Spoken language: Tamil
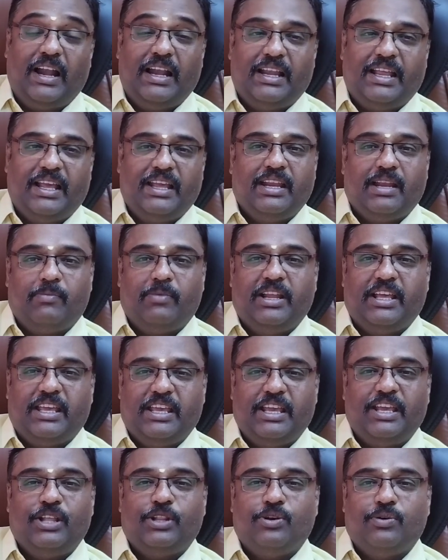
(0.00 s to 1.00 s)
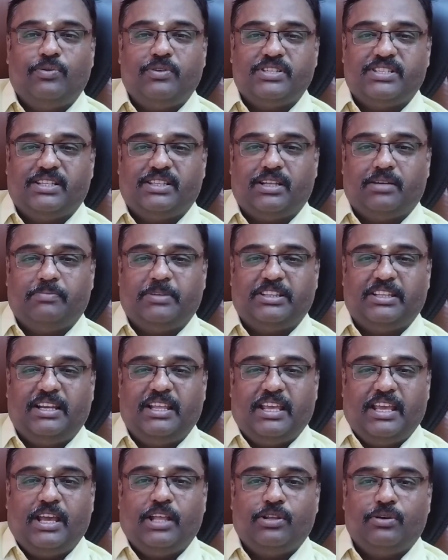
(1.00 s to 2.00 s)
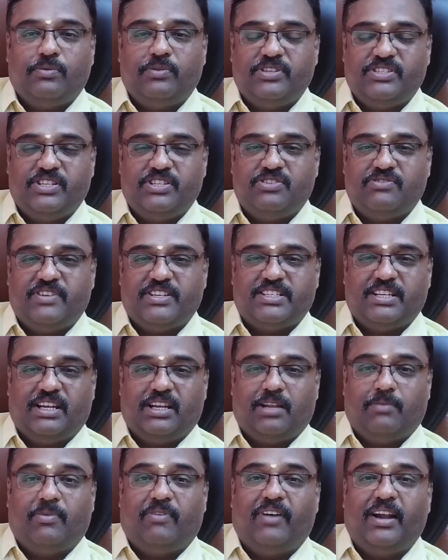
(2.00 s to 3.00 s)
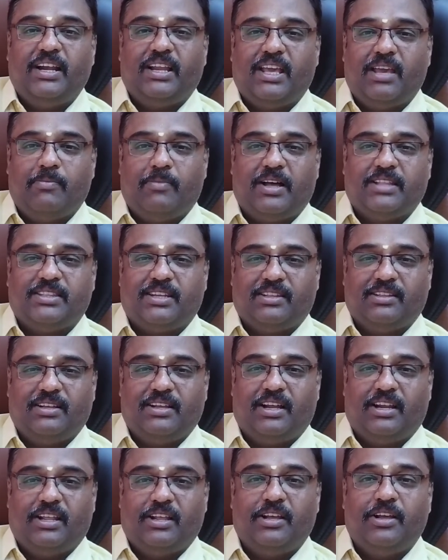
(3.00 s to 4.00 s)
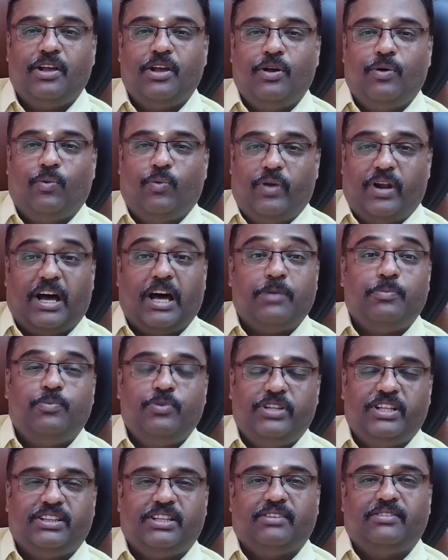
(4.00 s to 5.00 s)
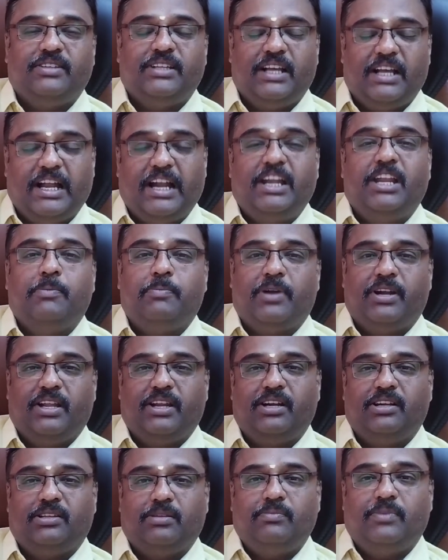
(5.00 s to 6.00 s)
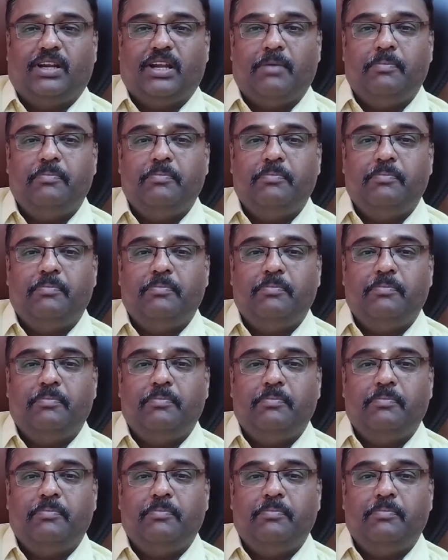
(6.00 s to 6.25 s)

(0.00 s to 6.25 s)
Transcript: வாழ்க்கை நம்மளுக்கு ஏதோ ஒரு சந்தர்ப்பத்தில் ஏதோ ஒரு சுச்சுவேஷனில் நம்ம வாழ்க்கையை மாற்றுறதுக்கான ஒரு அற்புதத்தை வந்து கண்டிப்பாக நிகழ்த்தும்